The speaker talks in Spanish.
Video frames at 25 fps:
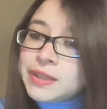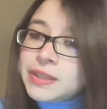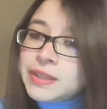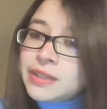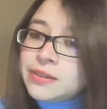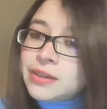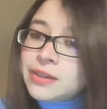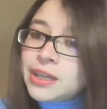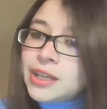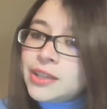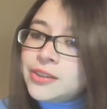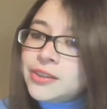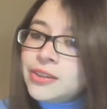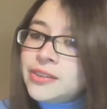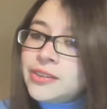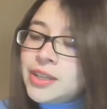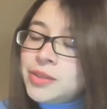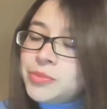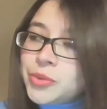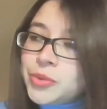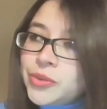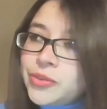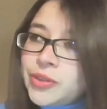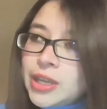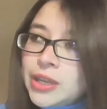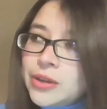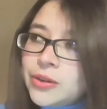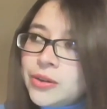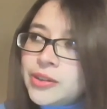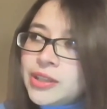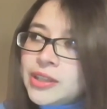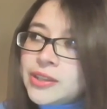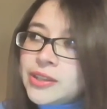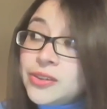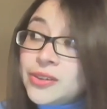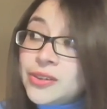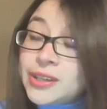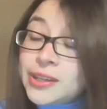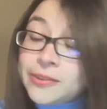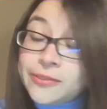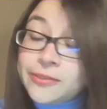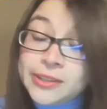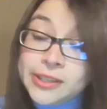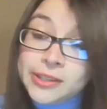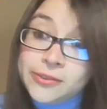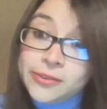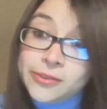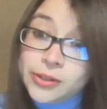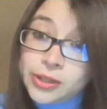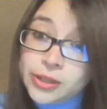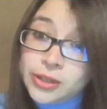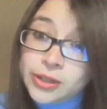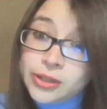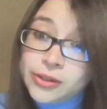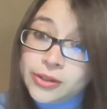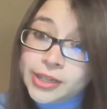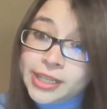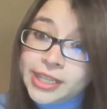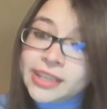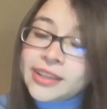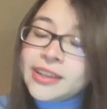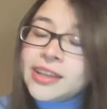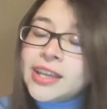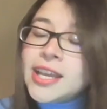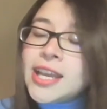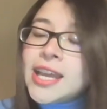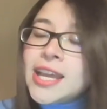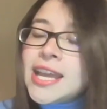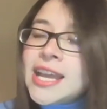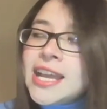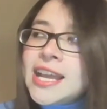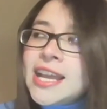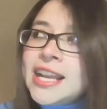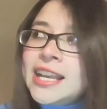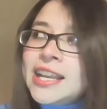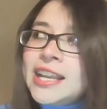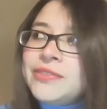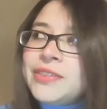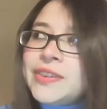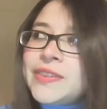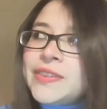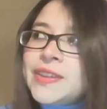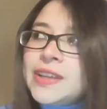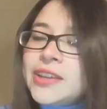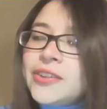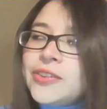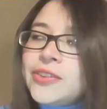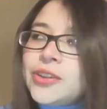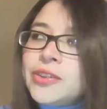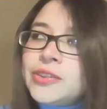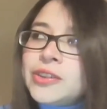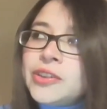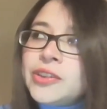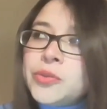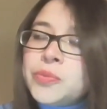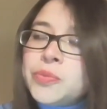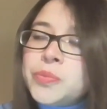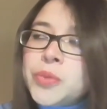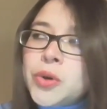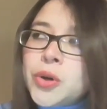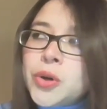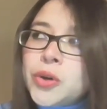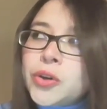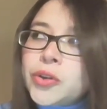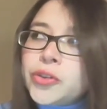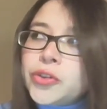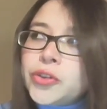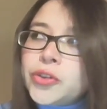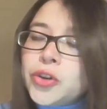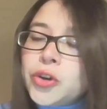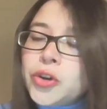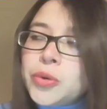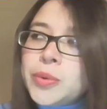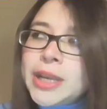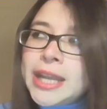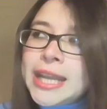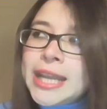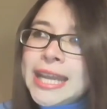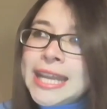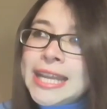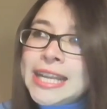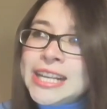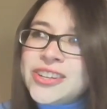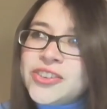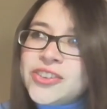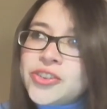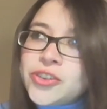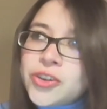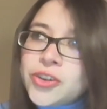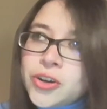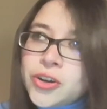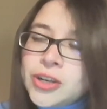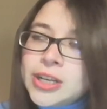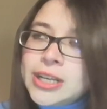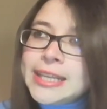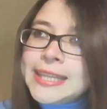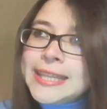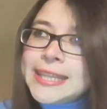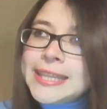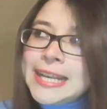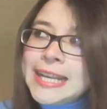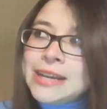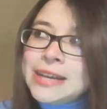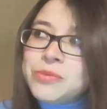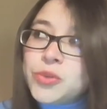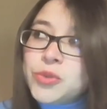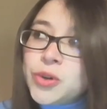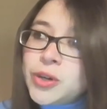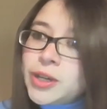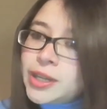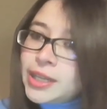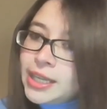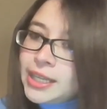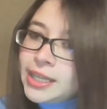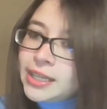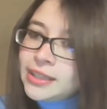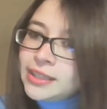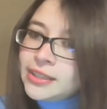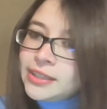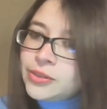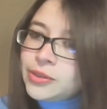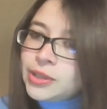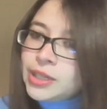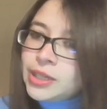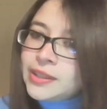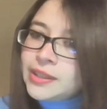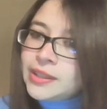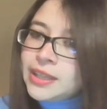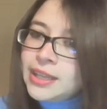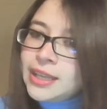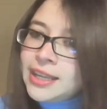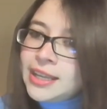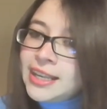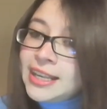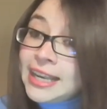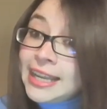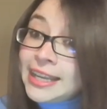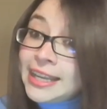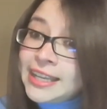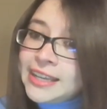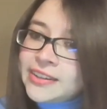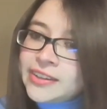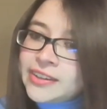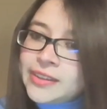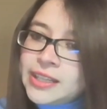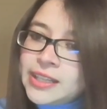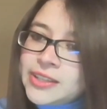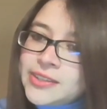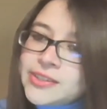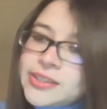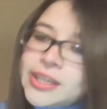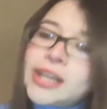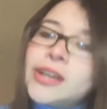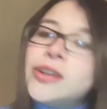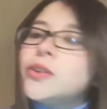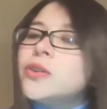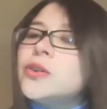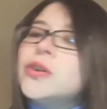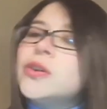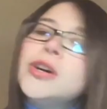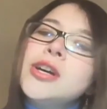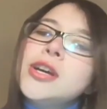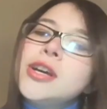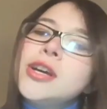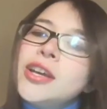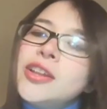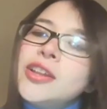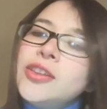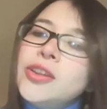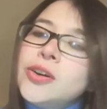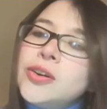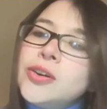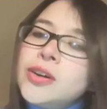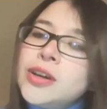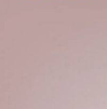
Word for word: trabajando en el Museo de Etnografía y Folclore. La investigación es un poco sobre el rol de la mujer durante la guerra del Chaco, ¿no?